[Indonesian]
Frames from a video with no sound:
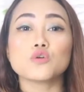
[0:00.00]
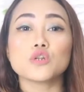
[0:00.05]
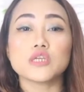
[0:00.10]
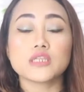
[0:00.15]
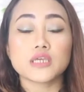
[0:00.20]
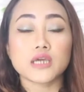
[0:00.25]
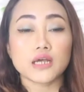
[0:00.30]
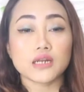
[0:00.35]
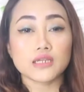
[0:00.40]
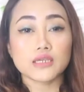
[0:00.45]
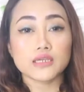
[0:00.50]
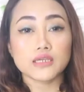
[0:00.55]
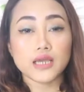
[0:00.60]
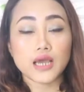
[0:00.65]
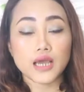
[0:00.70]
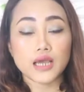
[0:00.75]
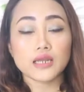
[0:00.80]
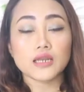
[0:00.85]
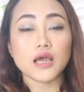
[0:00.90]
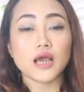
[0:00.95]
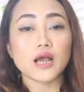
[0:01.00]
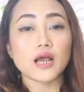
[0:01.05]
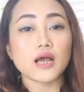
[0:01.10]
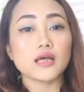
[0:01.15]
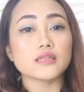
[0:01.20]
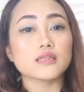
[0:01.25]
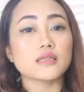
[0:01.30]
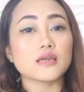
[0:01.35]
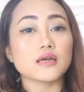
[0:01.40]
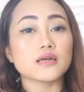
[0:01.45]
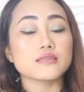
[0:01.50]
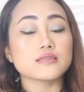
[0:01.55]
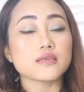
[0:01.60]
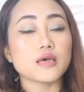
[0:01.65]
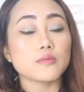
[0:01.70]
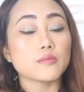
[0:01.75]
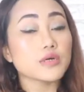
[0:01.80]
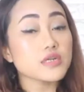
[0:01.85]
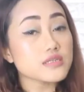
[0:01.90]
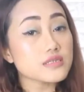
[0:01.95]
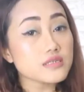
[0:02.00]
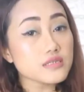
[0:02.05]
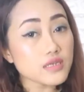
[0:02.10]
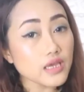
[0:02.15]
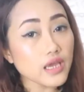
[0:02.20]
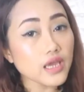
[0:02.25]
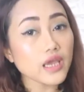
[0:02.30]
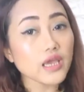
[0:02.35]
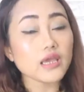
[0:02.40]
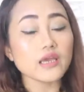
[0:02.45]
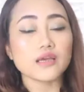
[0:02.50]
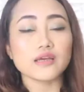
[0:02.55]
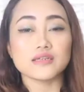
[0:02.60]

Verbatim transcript: kulit kalian akan terasa bersih,